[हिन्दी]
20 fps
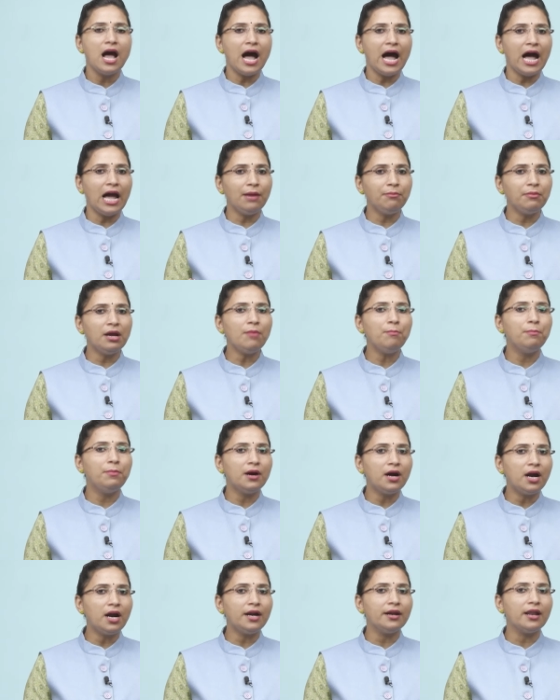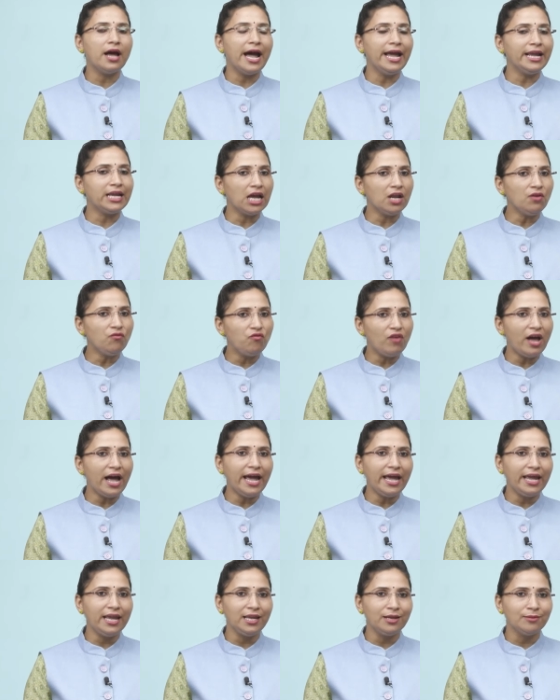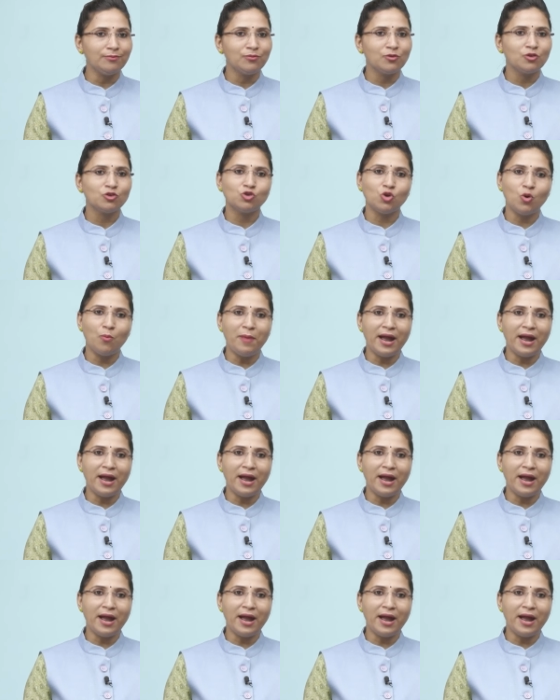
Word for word: आई एम अ बर्ड आई कैन फ्लाई सो so,